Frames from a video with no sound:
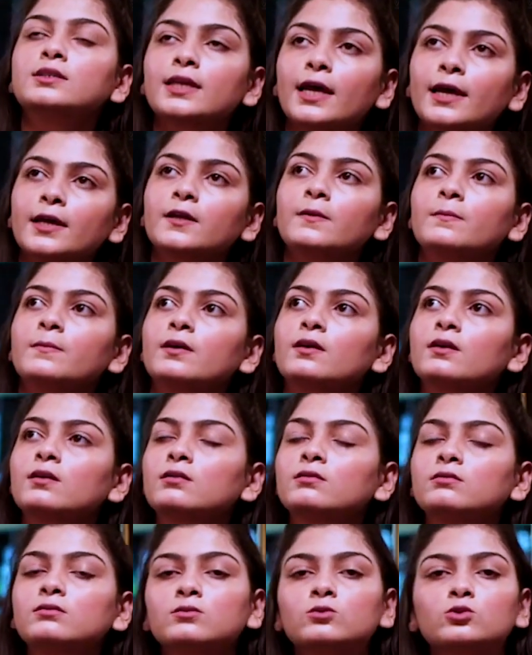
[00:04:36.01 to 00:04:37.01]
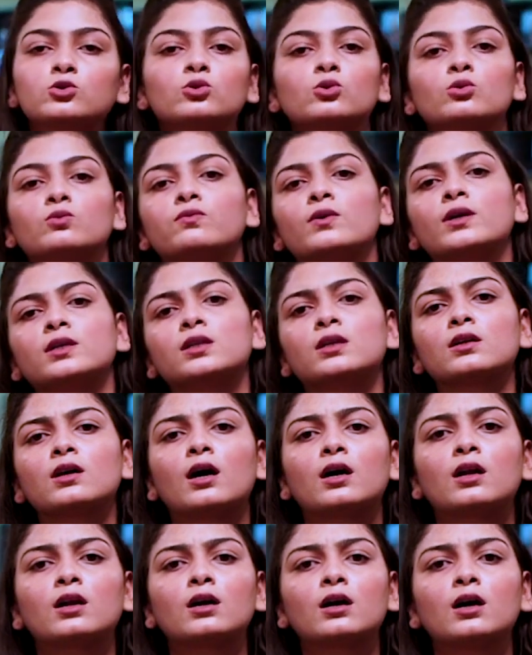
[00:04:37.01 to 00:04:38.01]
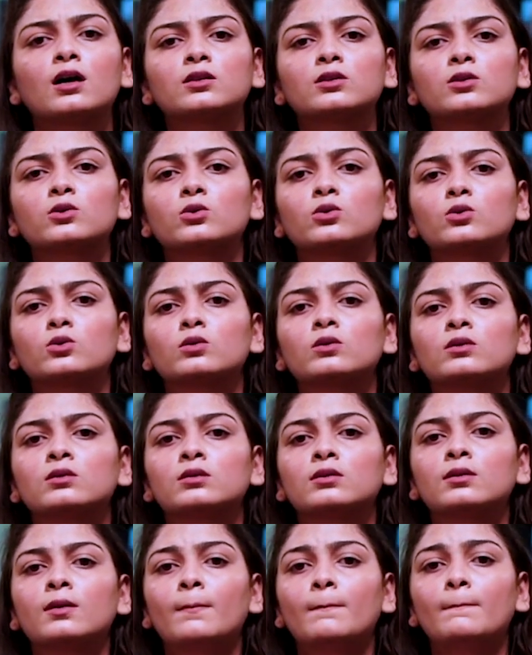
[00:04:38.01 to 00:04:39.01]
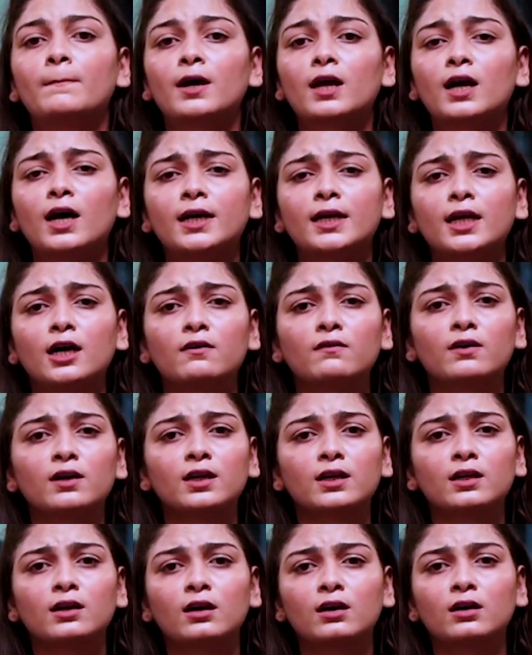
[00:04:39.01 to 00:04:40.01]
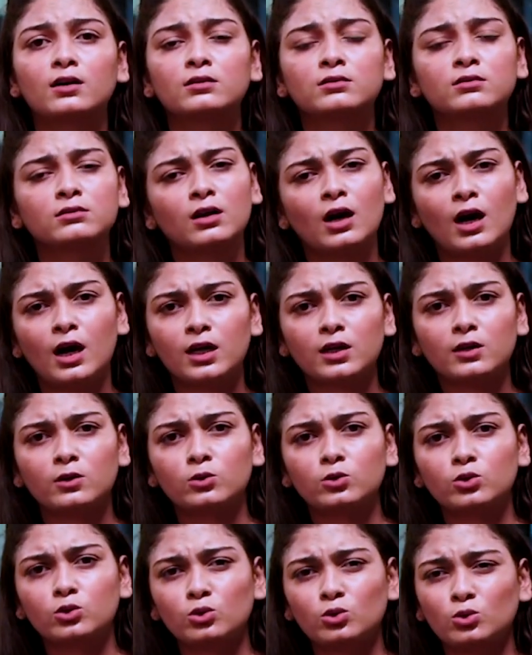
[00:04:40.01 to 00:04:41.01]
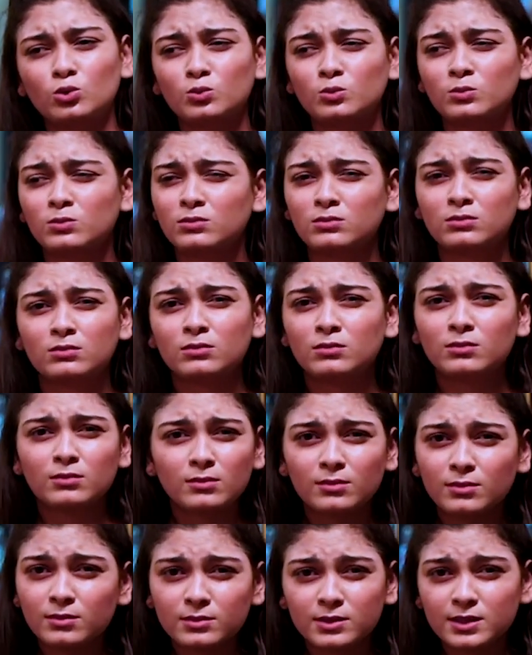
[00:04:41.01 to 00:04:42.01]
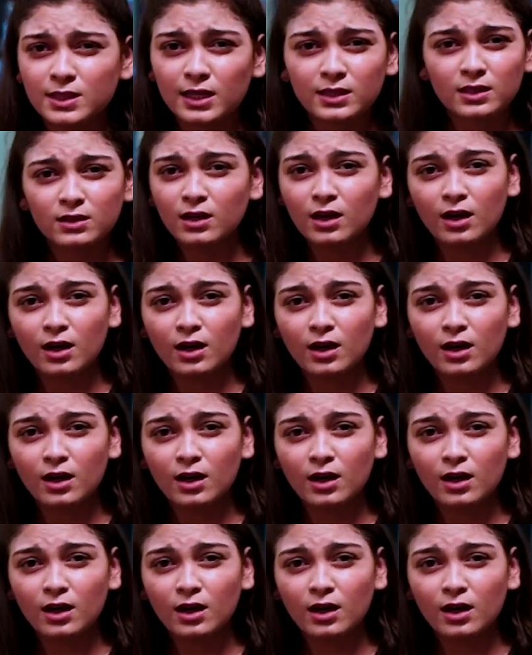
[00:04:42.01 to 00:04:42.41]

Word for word: शहरी में जो फर्दर खाना खाते हो पराठा वगैरह खा रहे हो तो ज़्यादा